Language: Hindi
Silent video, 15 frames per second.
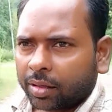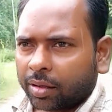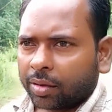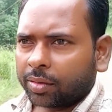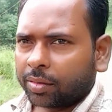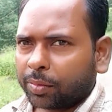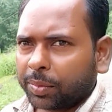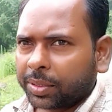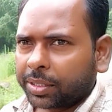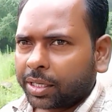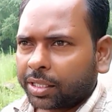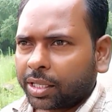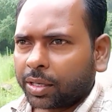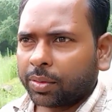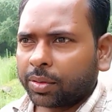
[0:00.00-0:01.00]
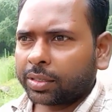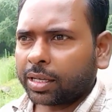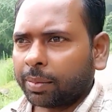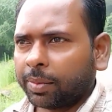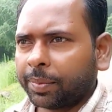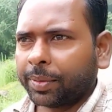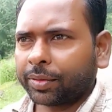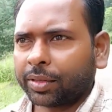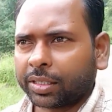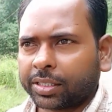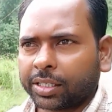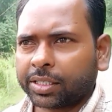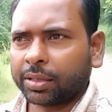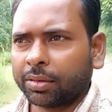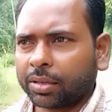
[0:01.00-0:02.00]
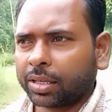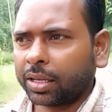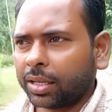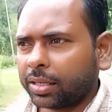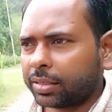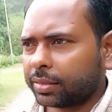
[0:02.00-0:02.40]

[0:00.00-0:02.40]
और उम्मीद करता हूँ कि आप भी बहुत अच्छे से होंगे